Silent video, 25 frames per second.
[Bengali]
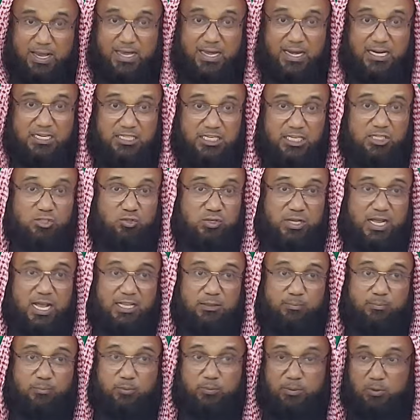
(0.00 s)
বাকারা শেষ দুই
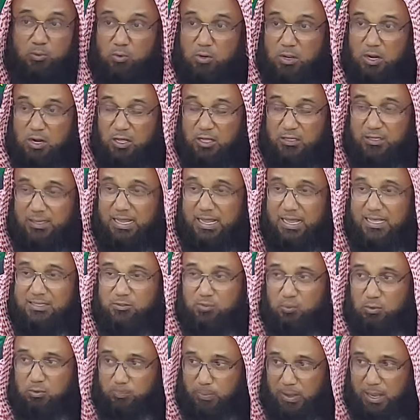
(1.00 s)
আয়াত পড়বে কুলহাল নাহাজ
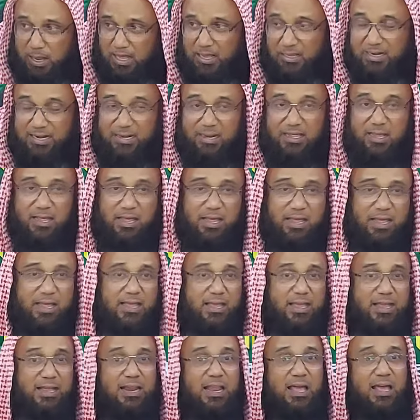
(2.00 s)
কুল ফালাক
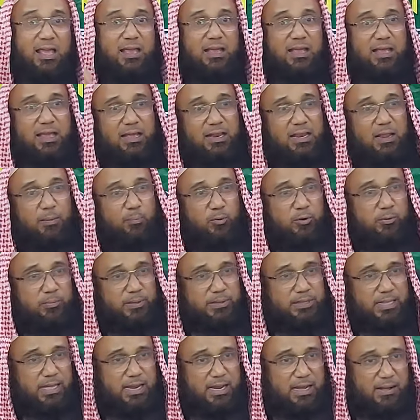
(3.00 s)
এগুলা এগুলা
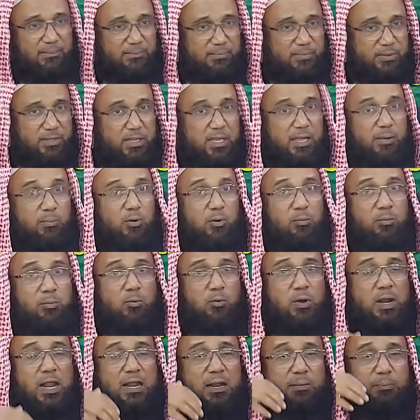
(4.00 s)
পড়বে তারা এবং
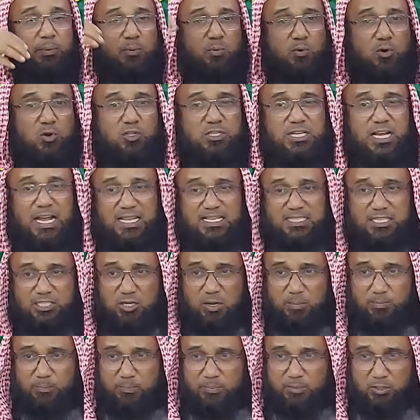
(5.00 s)
কোরআনের বিভিন্ন জায়গায়
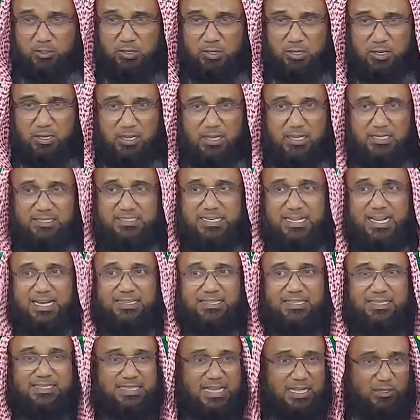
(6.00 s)
যেসব বিষয়
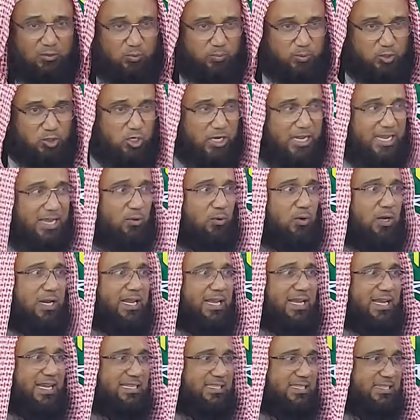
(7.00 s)
জায়গাতে জাদু বিষয়ে
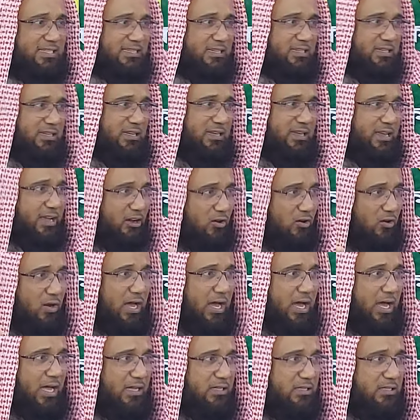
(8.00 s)
উল্লেখ আছে
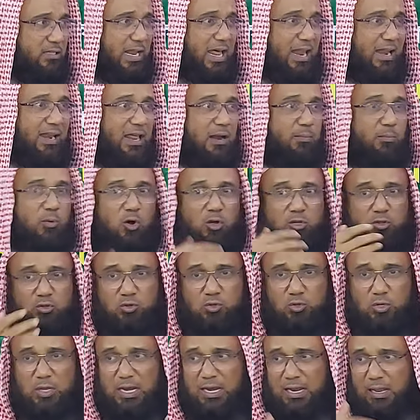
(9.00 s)
এগুলা যেগুলো আল্লাহর
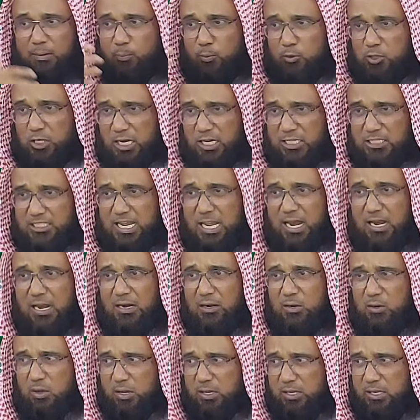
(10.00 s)
মহত্ব আল্লাহর প্রশংসা
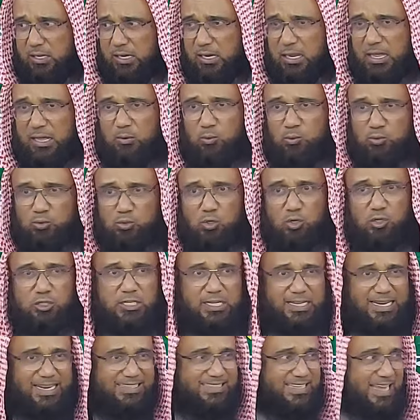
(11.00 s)
আল্লাহর এগুলা কুদরত
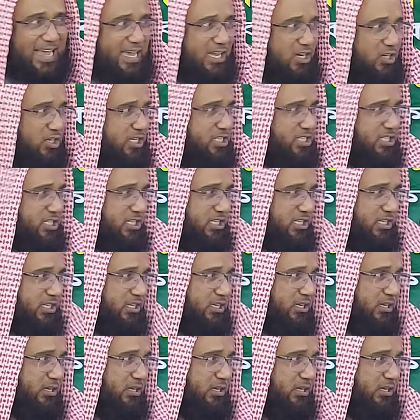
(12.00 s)
এগুলা জাহের হয়েছে